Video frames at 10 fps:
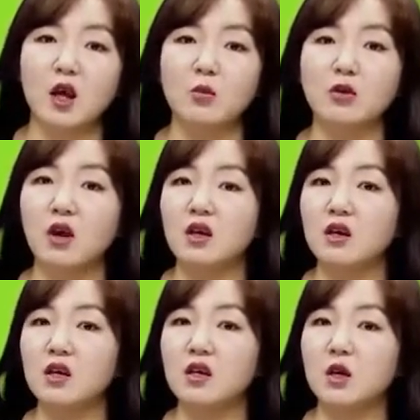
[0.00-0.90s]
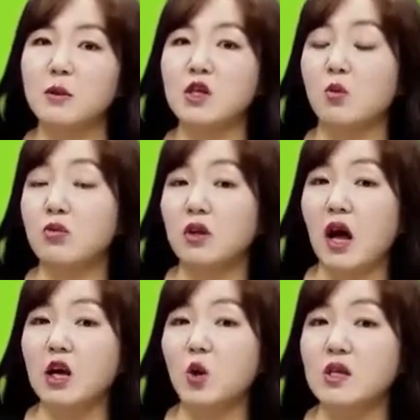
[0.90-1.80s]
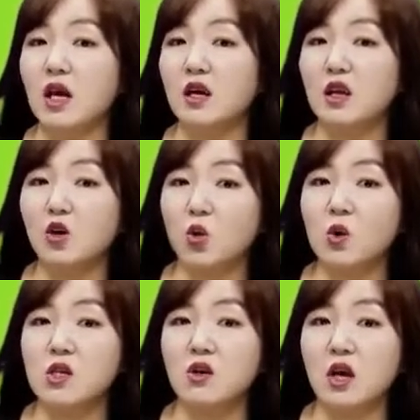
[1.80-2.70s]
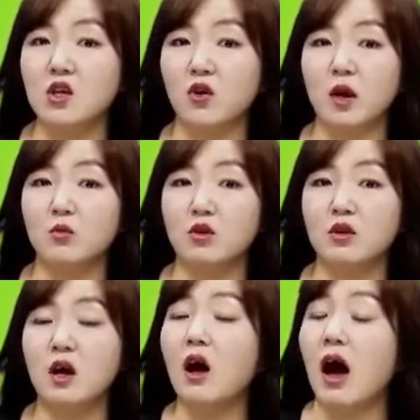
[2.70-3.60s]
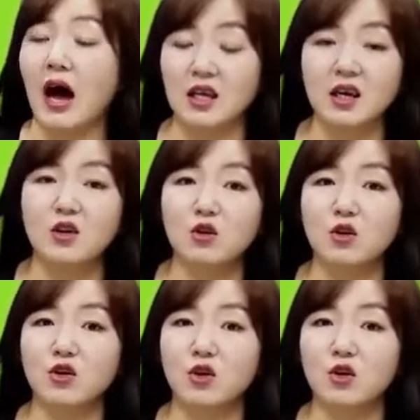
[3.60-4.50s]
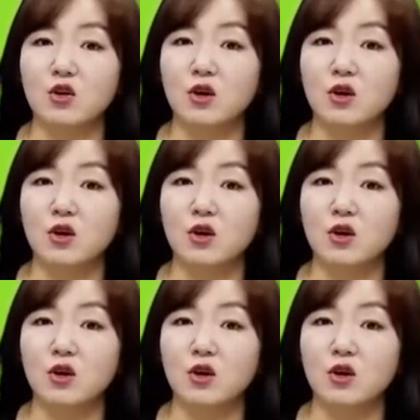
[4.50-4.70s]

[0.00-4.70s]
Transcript: 때문에 그 그림이 전부 다 학교 장이나 교육청의 저작물은 아니라는 거죠.